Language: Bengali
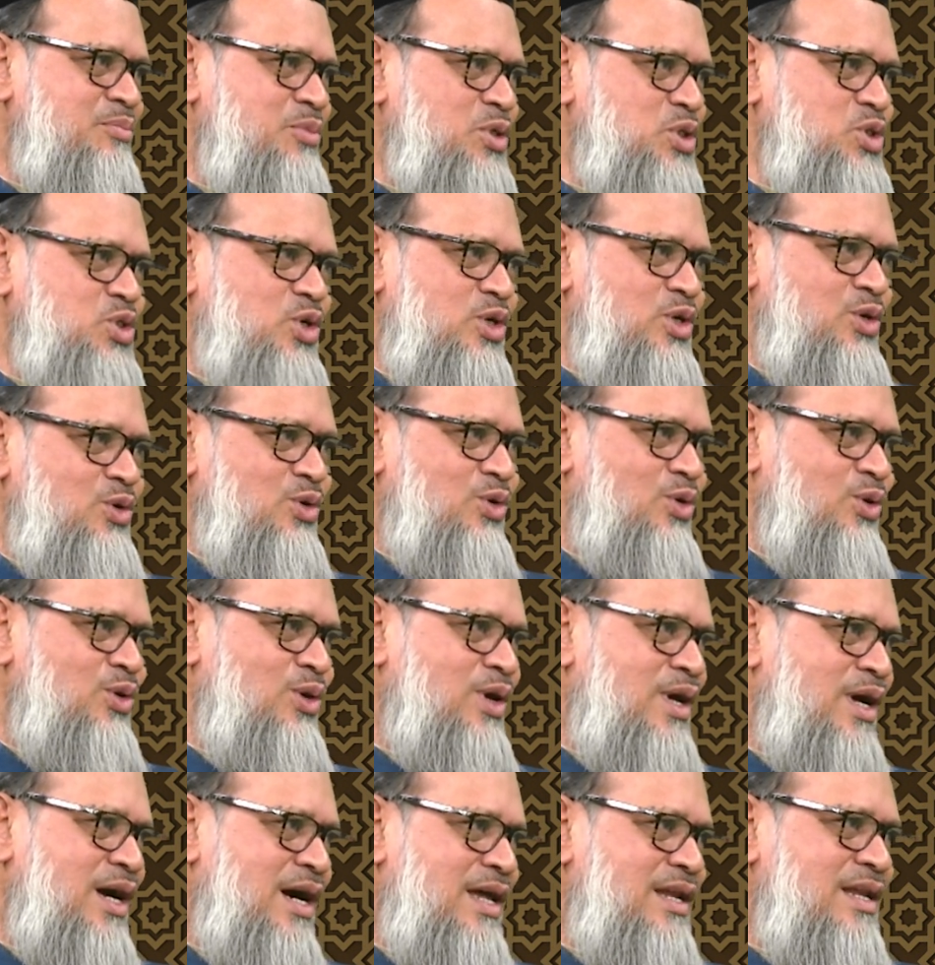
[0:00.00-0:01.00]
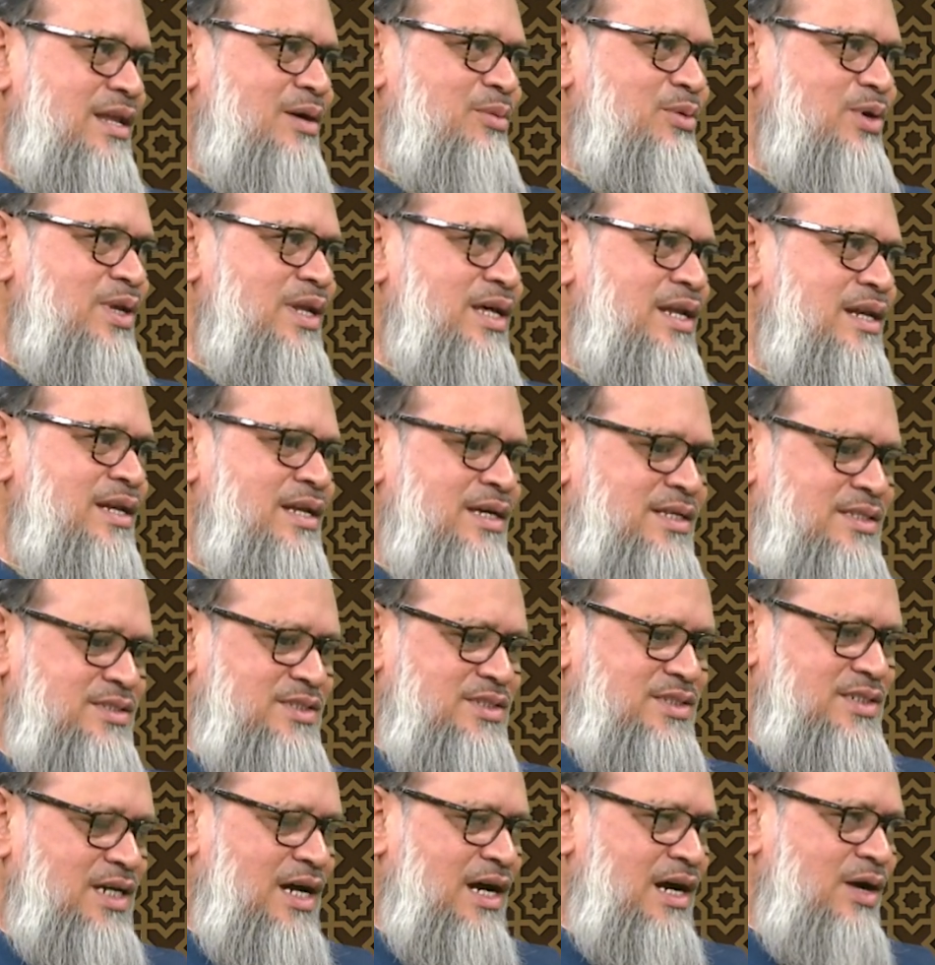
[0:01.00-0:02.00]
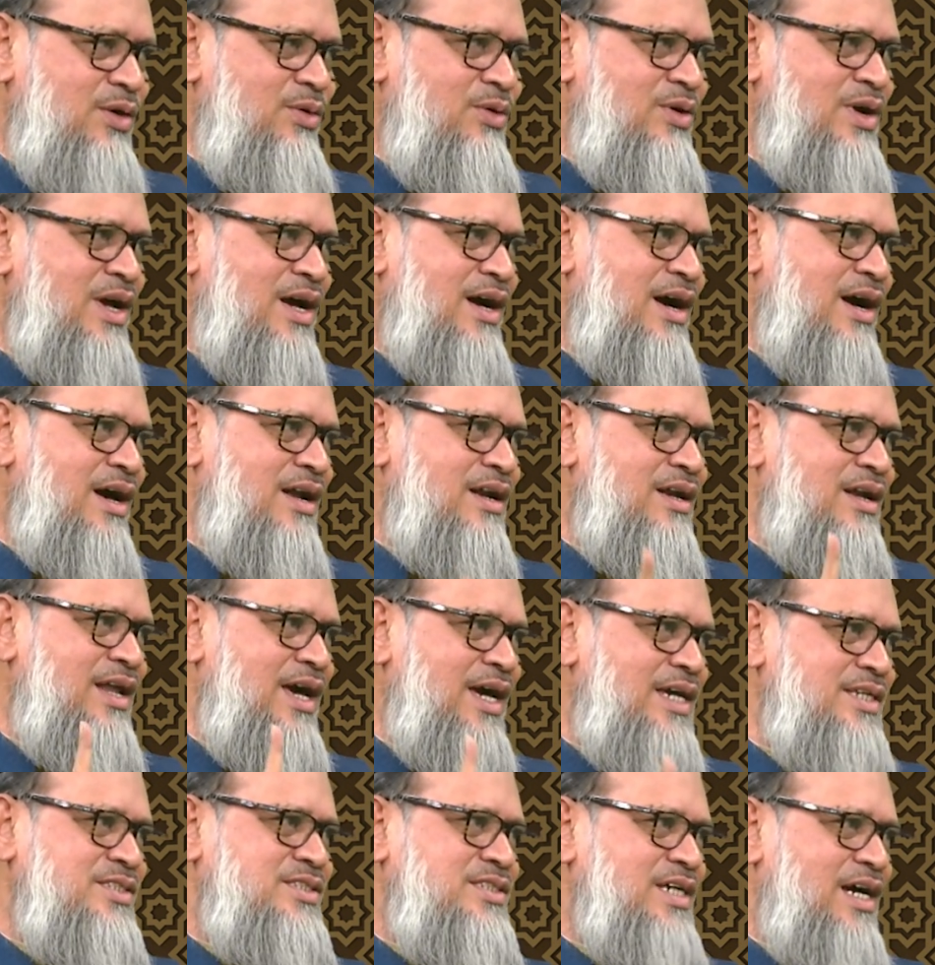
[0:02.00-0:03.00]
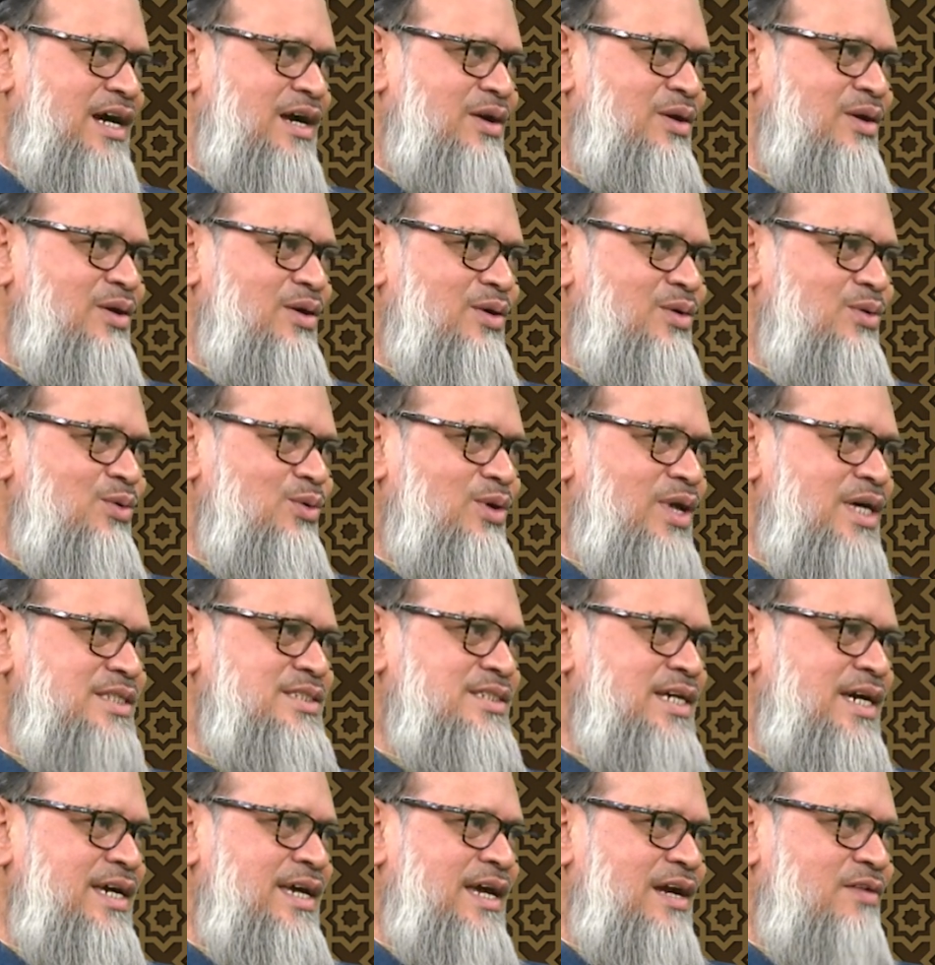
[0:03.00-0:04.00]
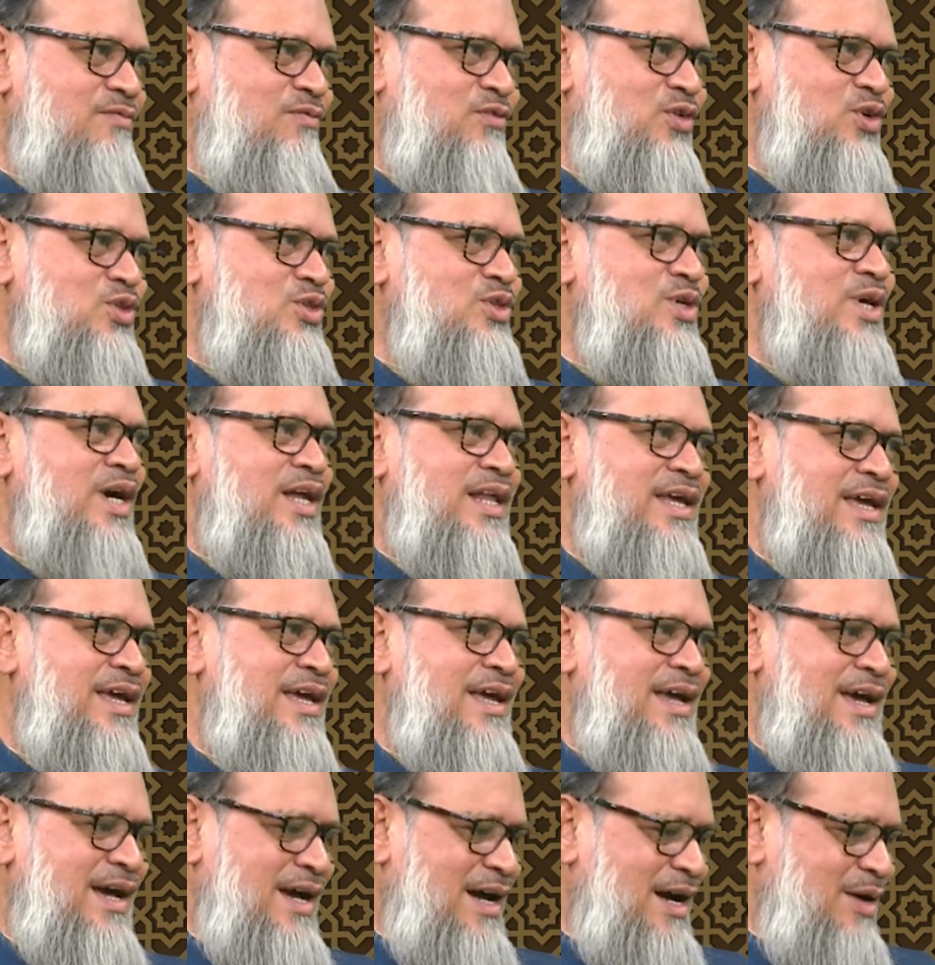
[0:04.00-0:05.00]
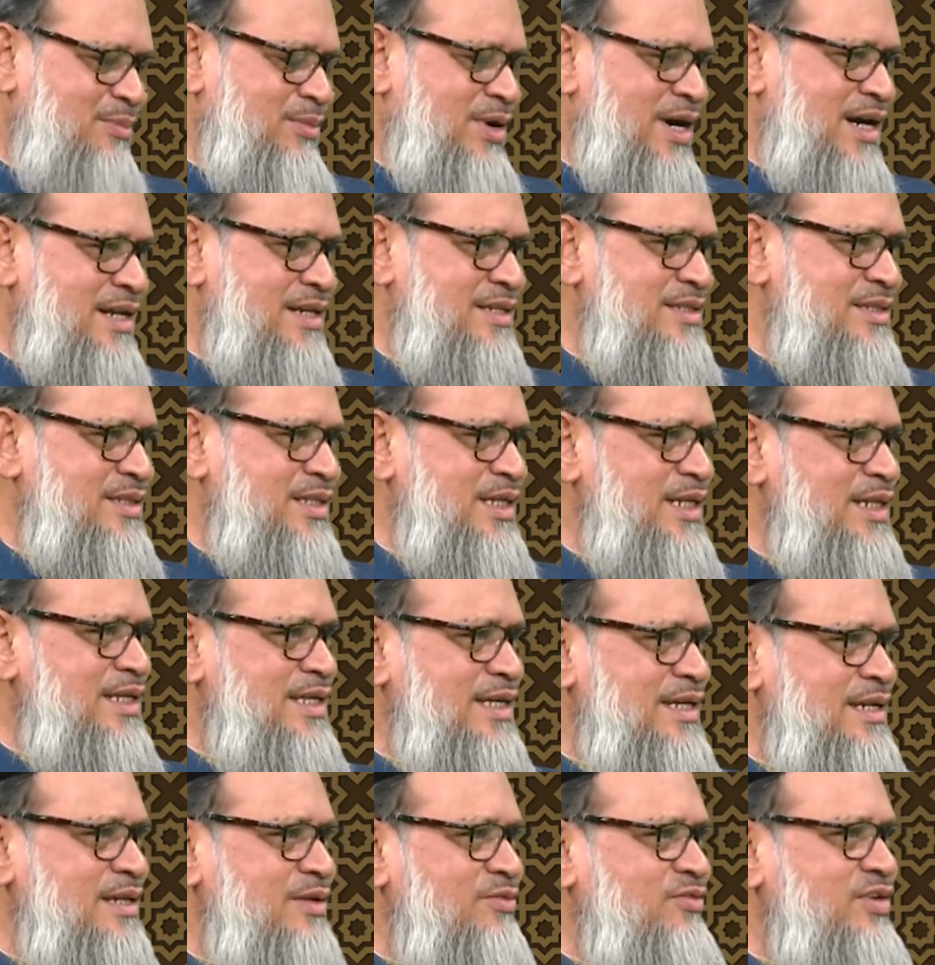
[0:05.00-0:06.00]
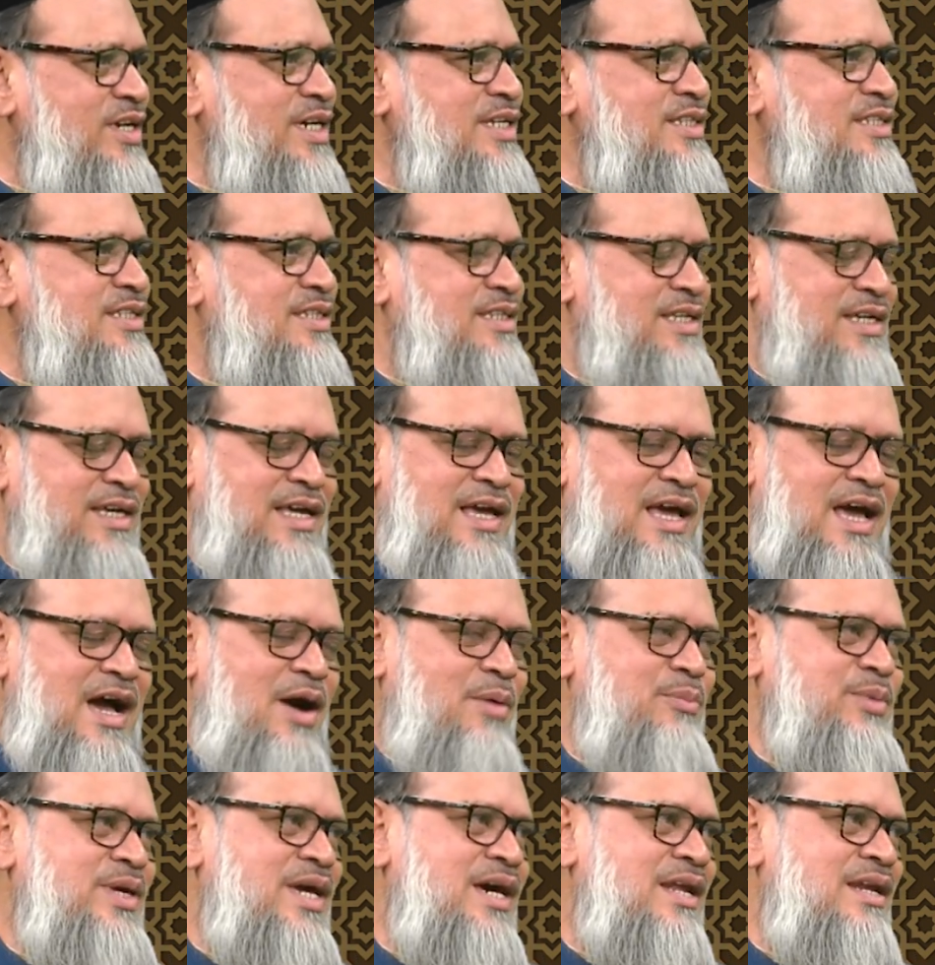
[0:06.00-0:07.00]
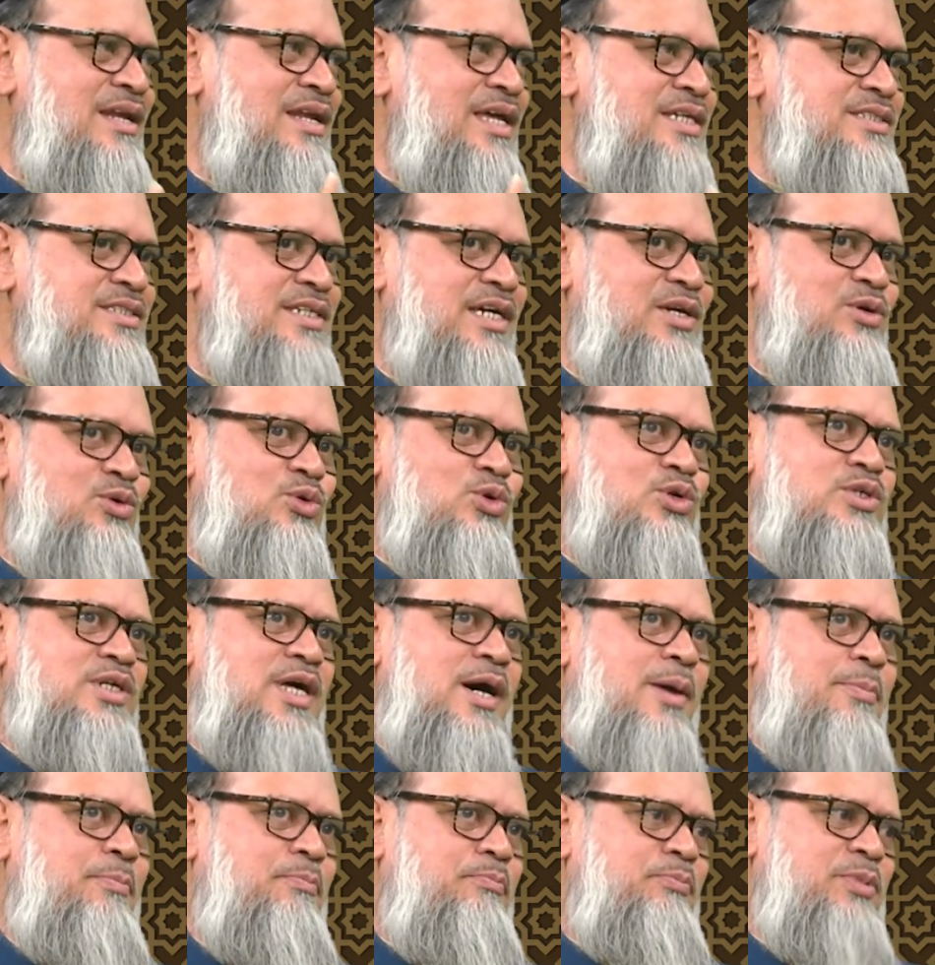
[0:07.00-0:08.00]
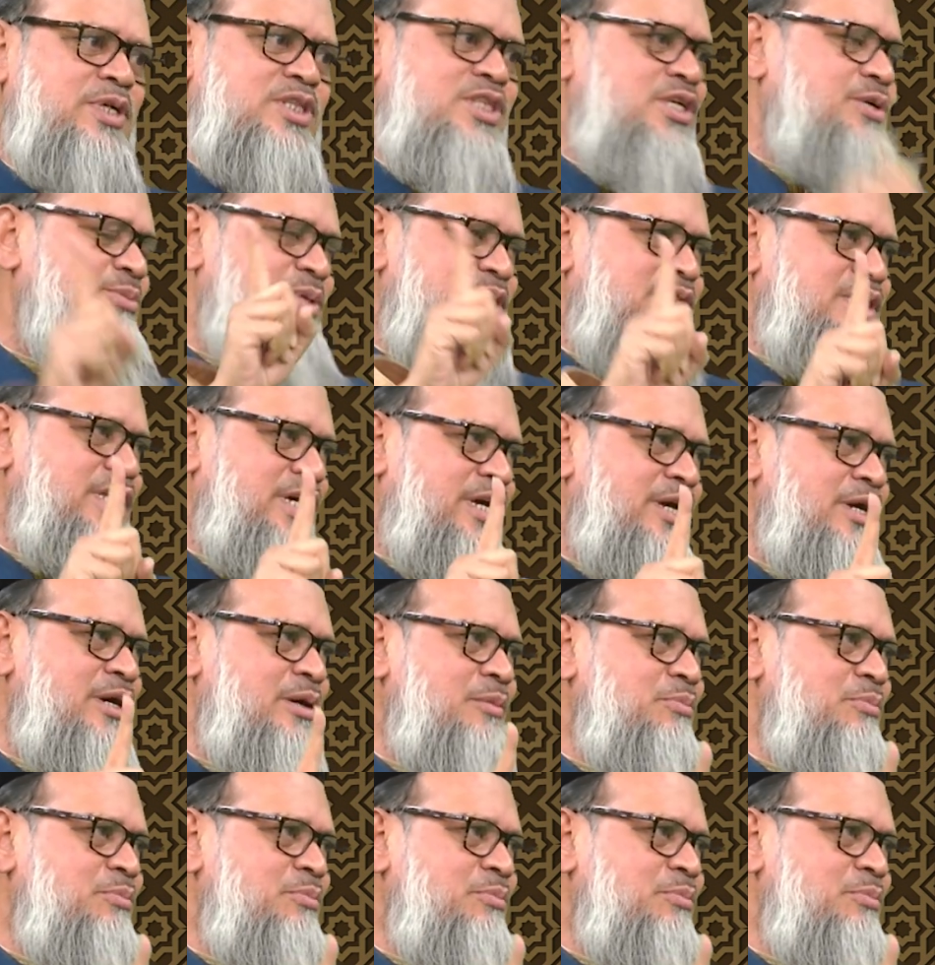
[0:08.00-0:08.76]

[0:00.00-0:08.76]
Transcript: বিজয়ী হোক আল্লাহ বলেন চাউক আর নাই চাক ওরা চায় এক ফুৎকারে আমার দিনকে নিভিয়ে দিতে আমি আল্লাহ চাই গোটা পৃথিবীতে